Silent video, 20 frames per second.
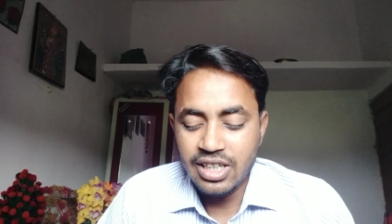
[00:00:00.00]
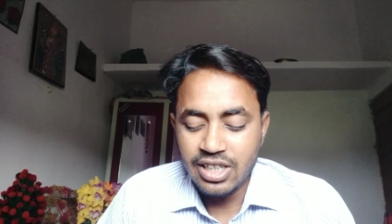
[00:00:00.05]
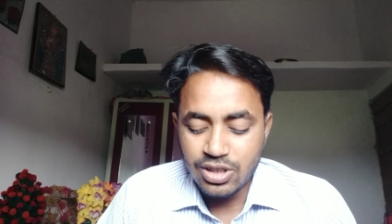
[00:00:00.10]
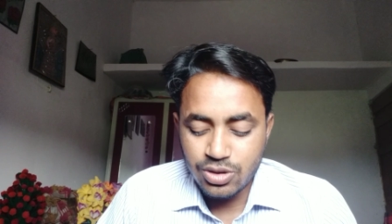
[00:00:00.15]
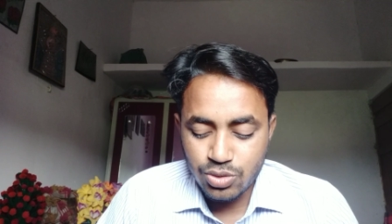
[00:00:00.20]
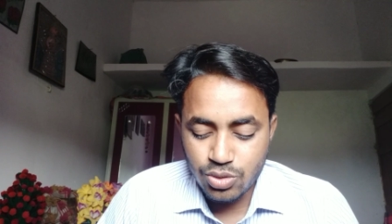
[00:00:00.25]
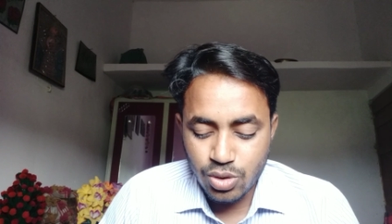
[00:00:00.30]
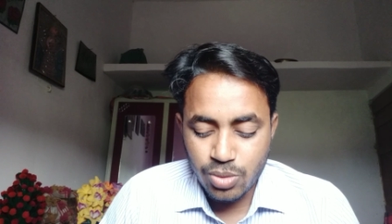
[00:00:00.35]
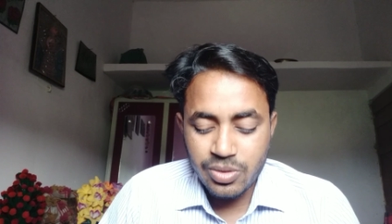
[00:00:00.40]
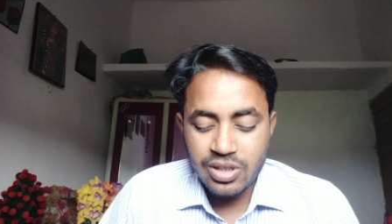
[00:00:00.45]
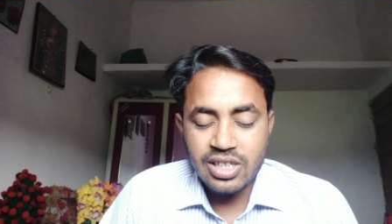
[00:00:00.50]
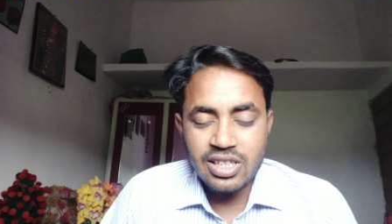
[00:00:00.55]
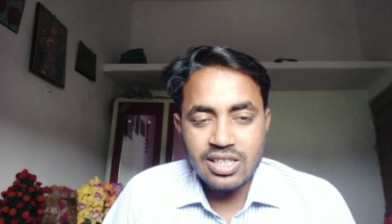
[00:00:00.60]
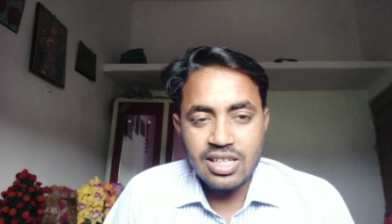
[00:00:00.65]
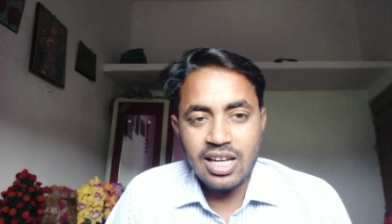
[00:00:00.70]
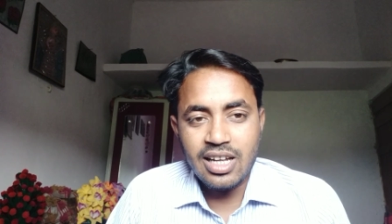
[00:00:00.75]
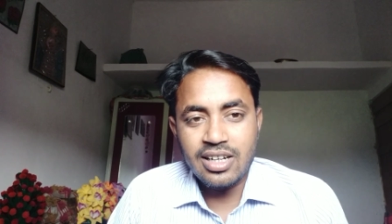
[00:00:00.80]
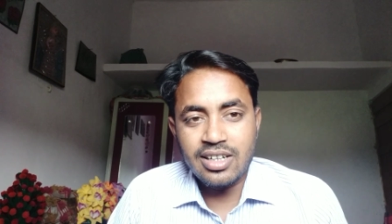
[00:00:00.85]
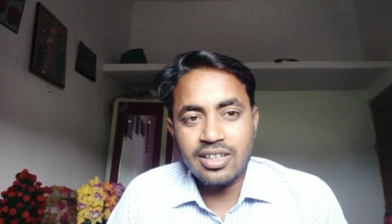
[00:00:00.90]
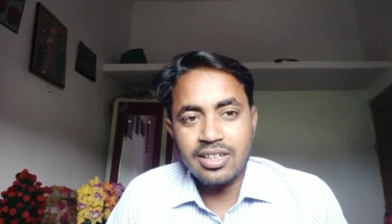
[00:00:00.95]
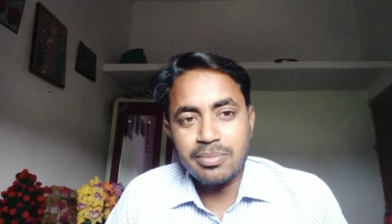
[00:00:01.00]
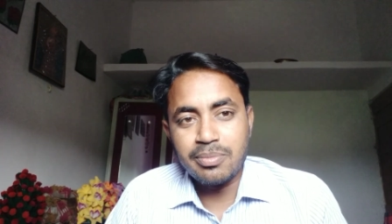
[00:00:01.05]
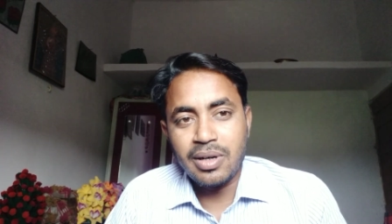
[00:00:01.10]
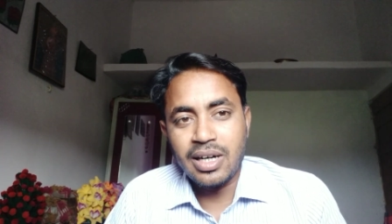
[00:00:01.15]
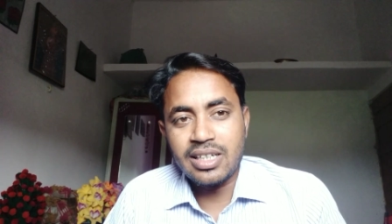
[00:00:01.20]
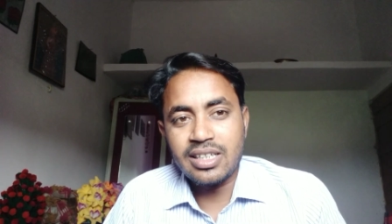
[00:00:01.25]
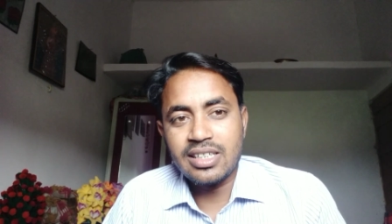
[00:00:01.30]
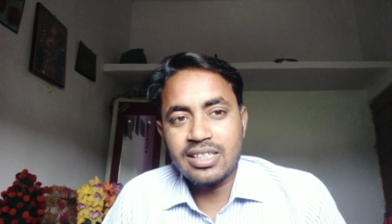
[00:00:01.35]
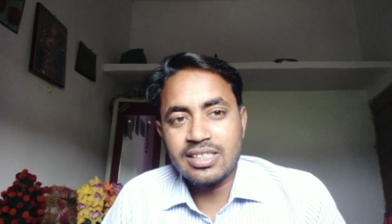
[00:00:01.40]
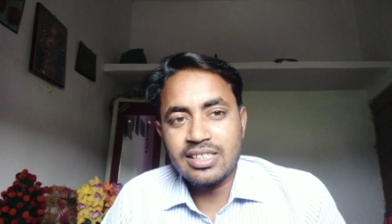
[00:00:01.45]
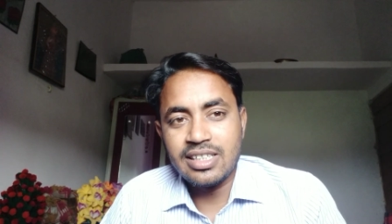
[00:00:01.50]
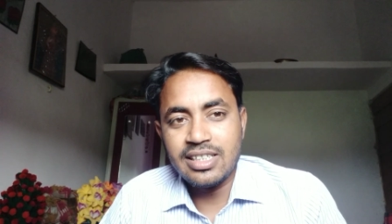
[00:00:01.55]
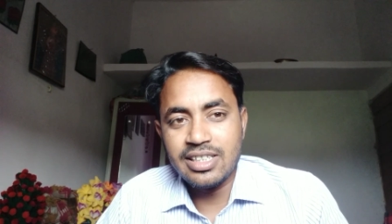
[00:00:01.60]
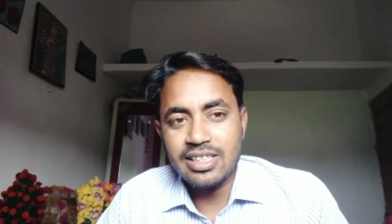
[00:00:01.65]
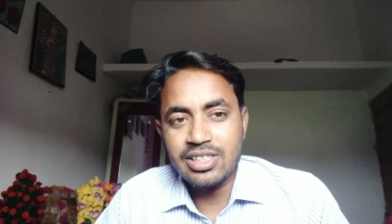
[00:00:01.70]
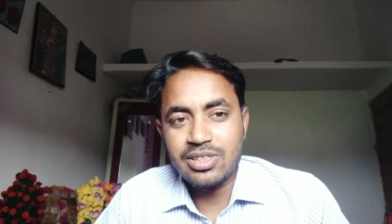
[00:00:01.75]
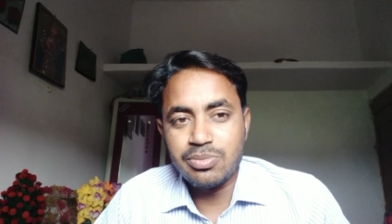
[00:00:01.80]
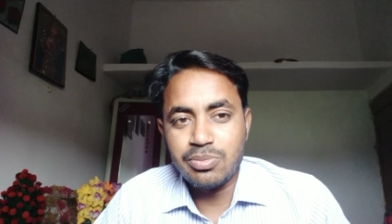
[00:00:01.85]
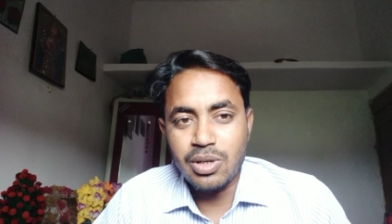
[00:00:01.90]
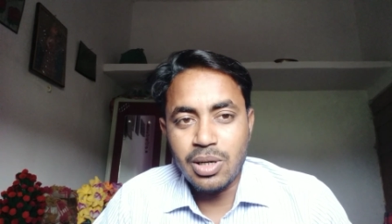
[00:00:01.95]
जो भी किसान अगर मान कर चलिए
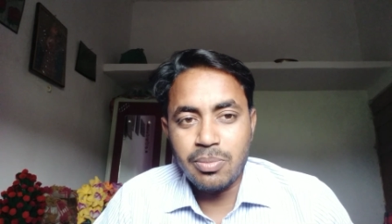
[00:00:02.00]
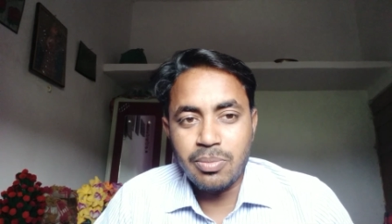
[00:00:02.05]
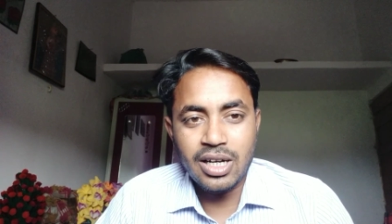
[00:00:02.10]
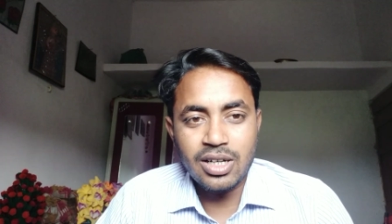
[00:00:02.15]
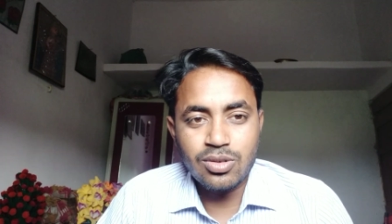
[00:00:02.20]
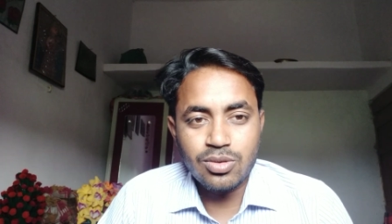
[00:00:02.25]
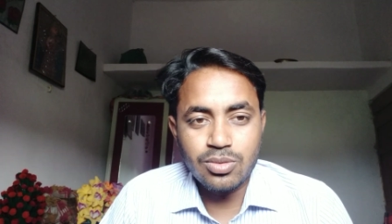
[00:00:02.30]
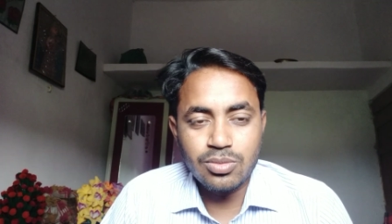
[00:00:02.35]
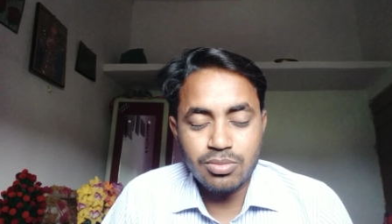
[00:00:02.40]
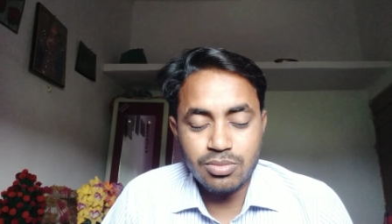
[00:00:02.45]
इस व्यापार को